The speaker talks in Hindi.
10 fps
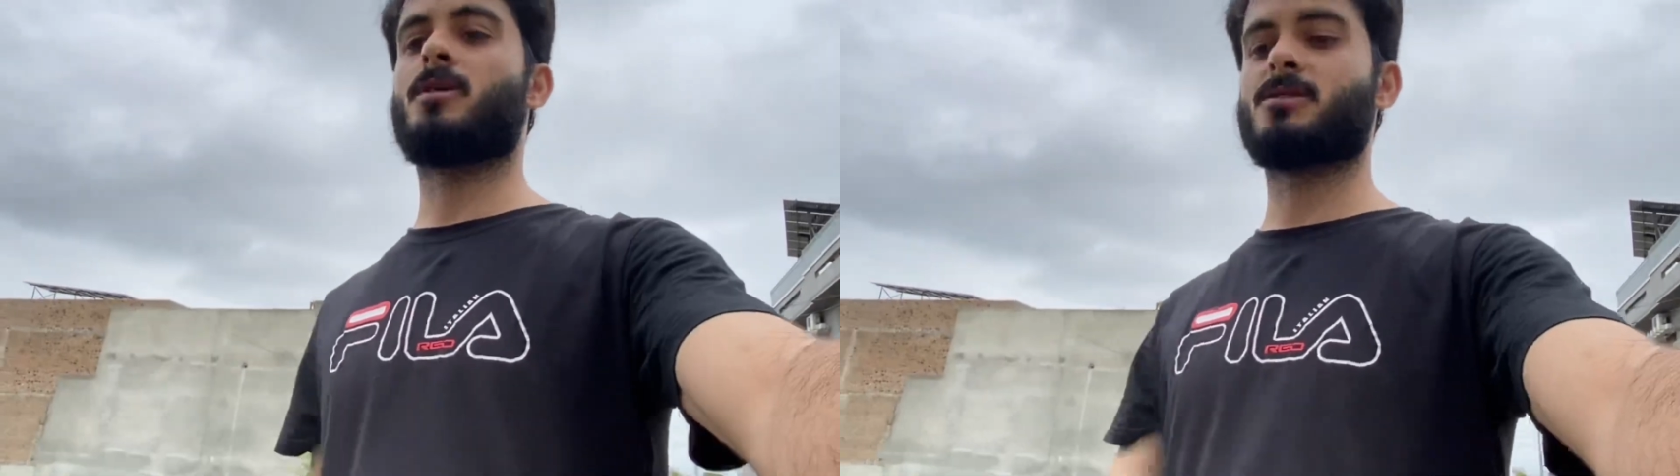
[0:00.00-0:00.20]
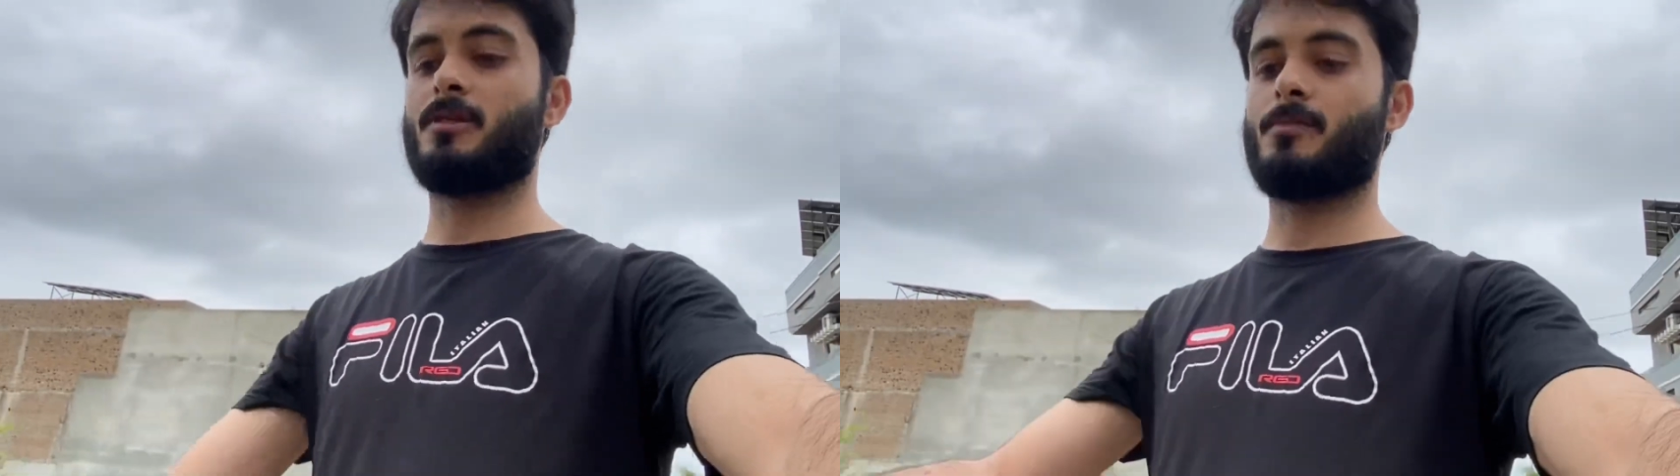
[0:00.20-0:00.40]

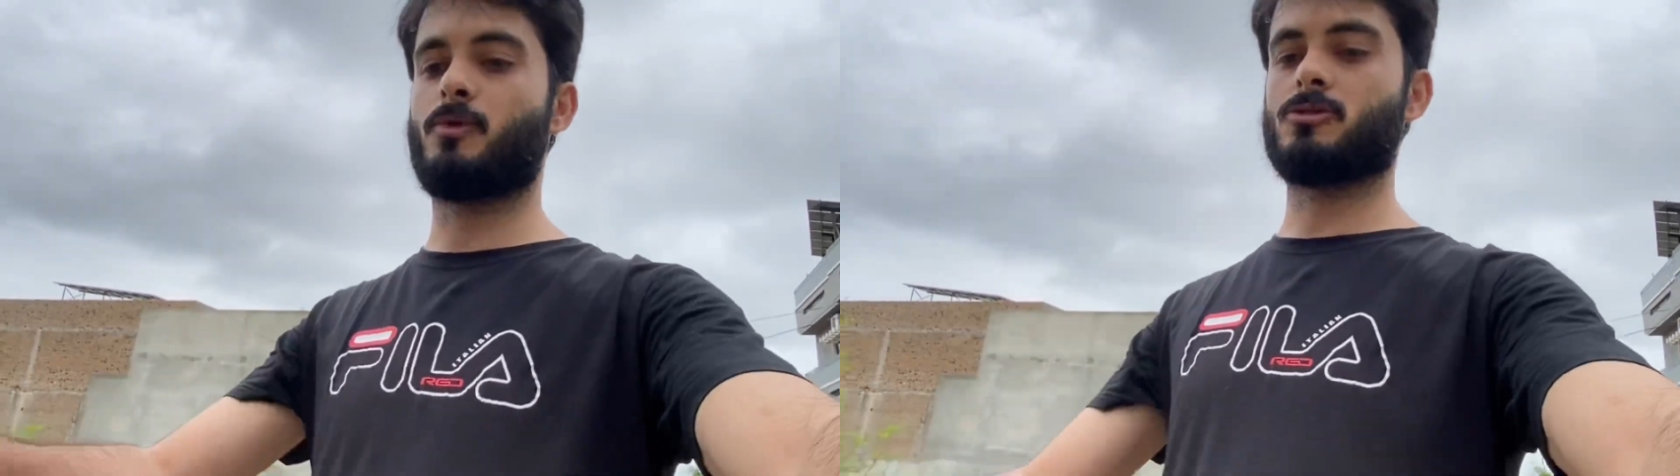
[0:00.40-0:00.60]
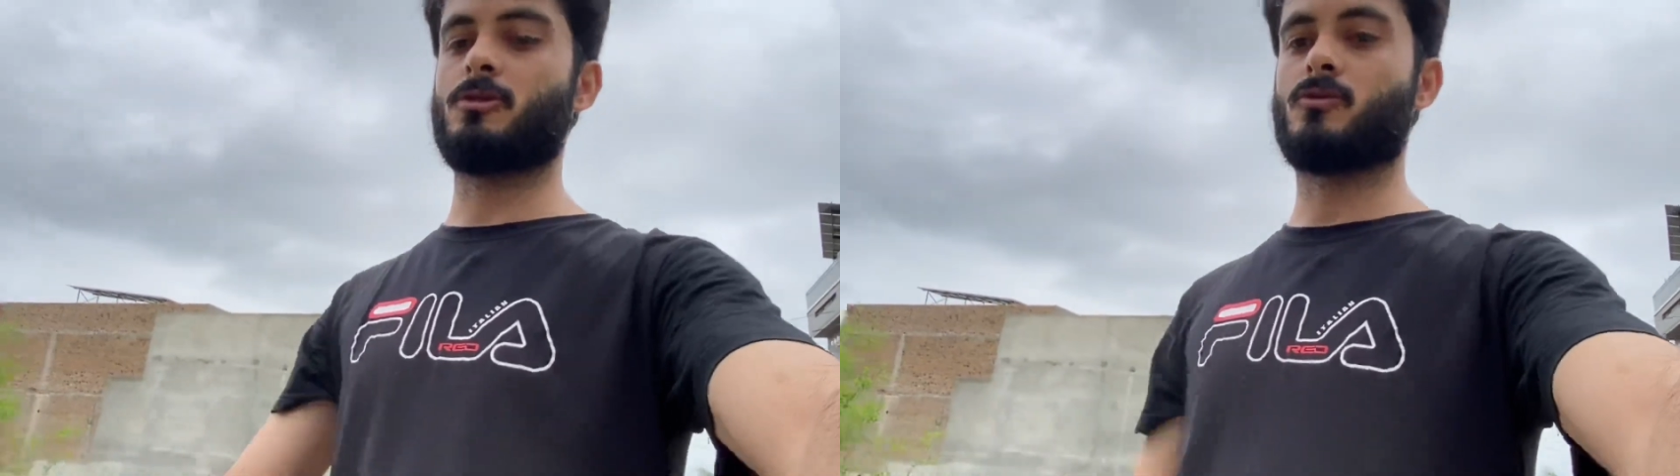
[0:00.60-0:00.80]
खास्ता ये
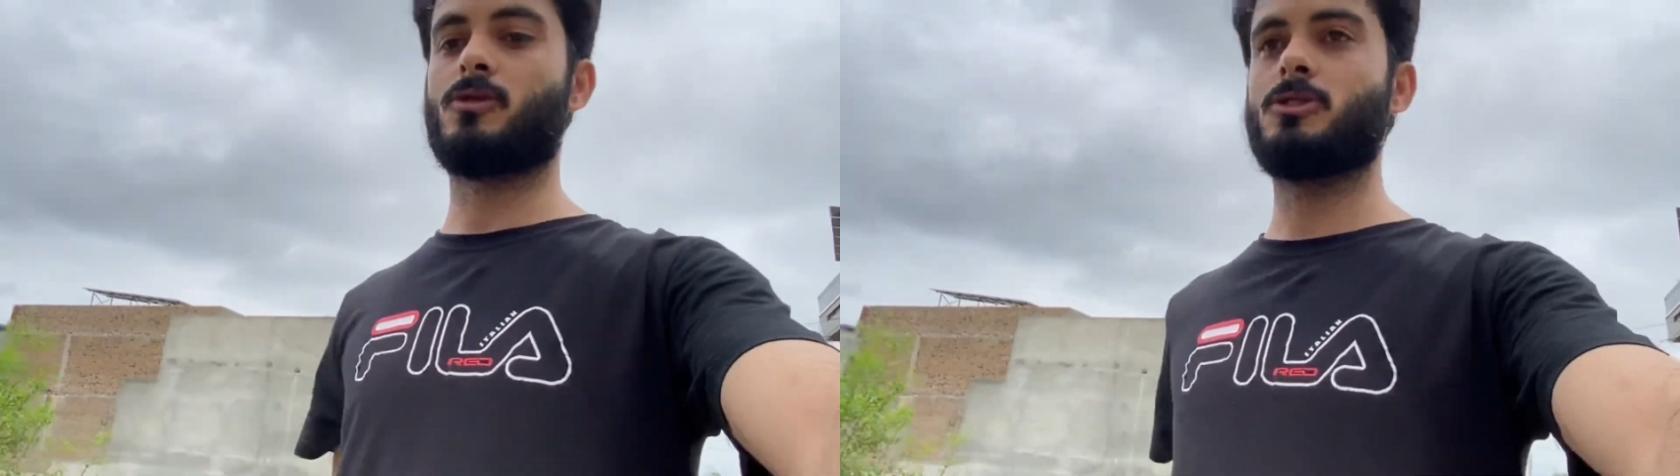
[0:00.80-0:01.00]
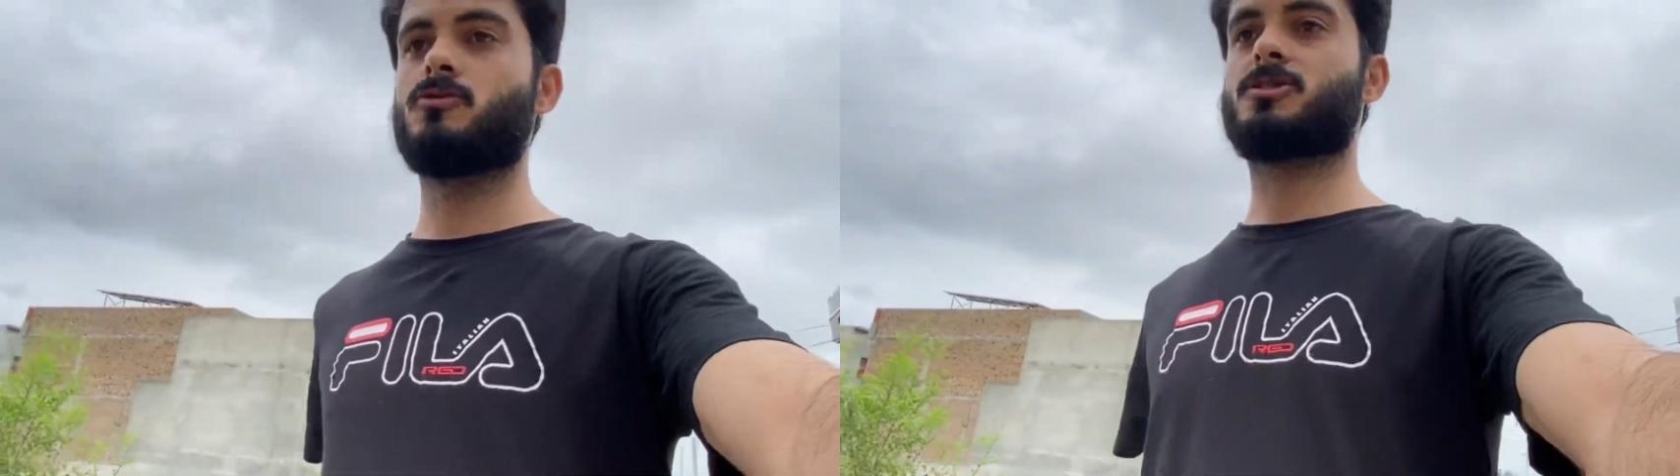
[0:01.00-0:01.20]
बोतल
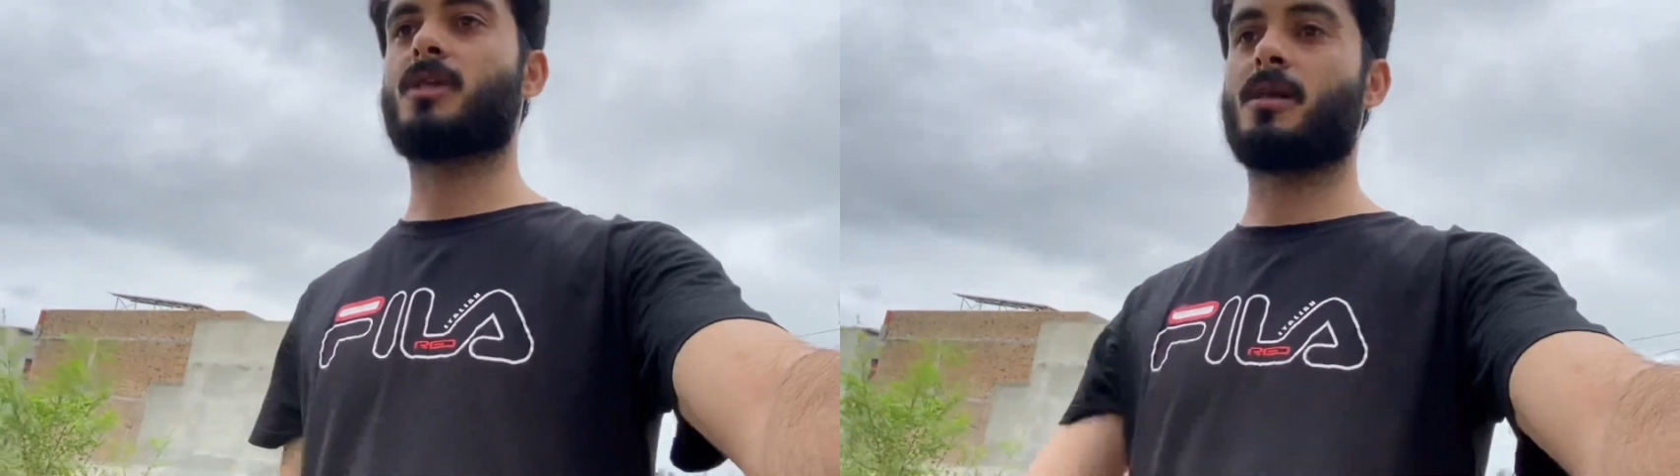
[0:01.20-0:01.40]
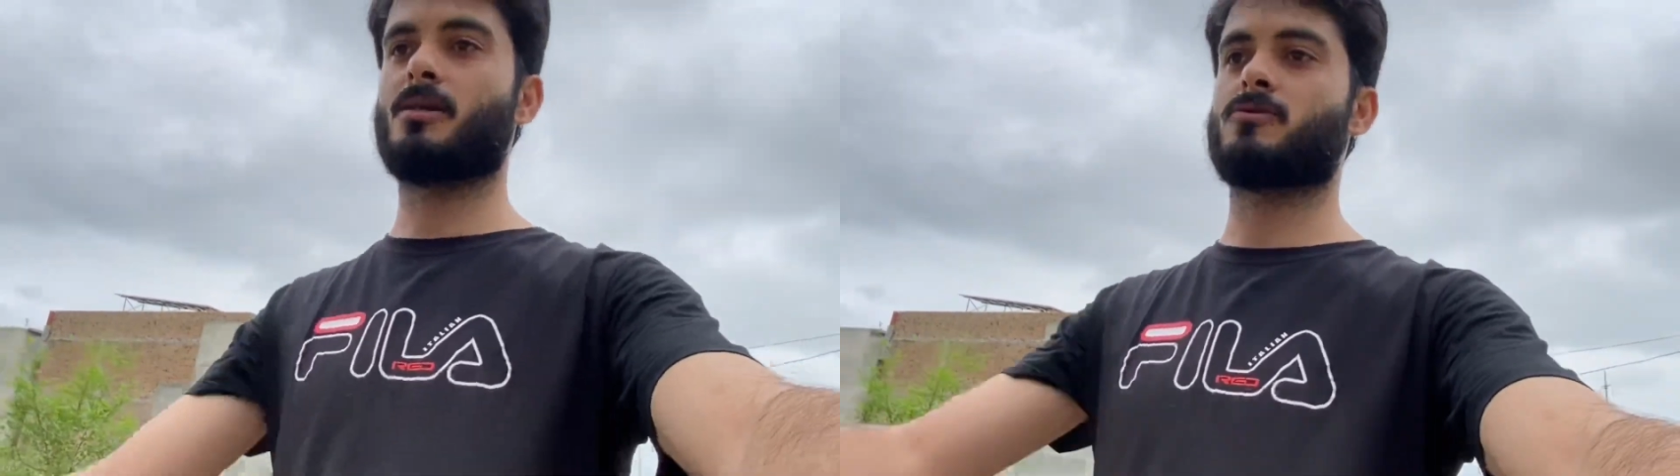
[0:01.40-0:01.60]
कोई यूज़
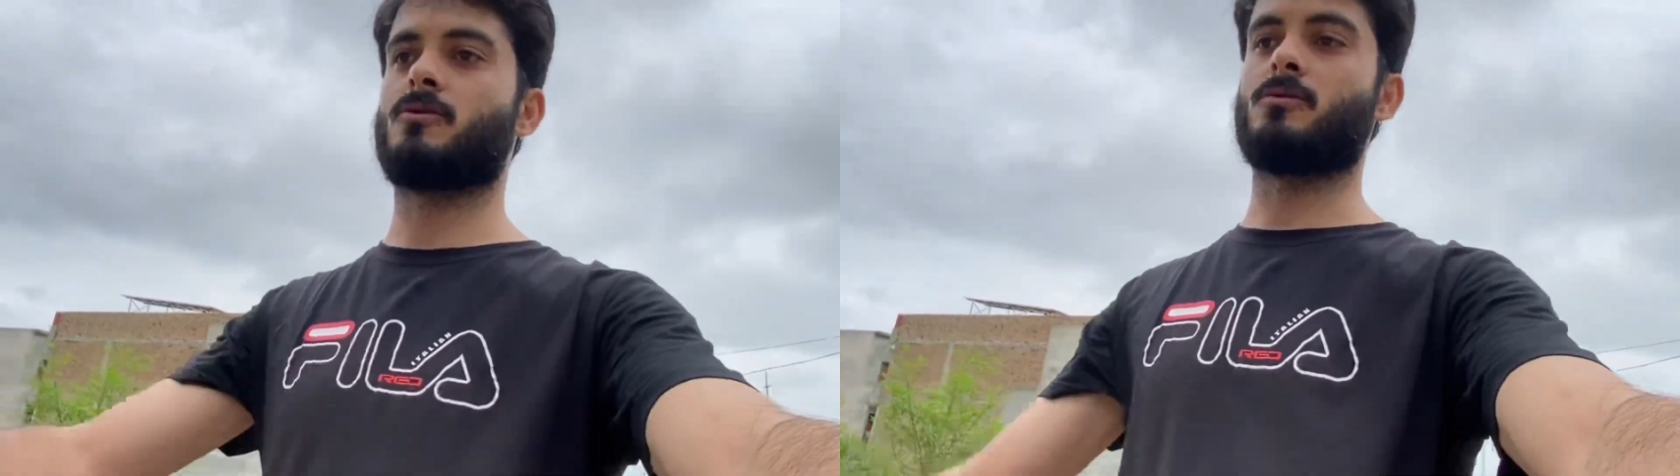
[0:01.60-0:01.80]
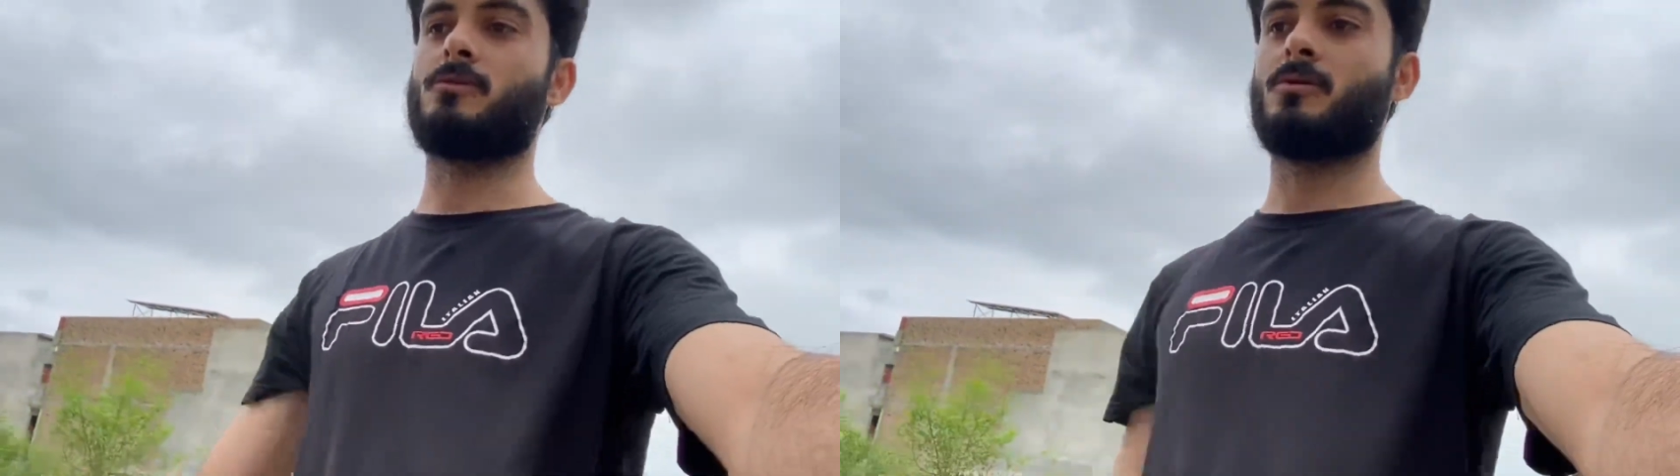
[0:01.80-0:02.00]
कर ले तो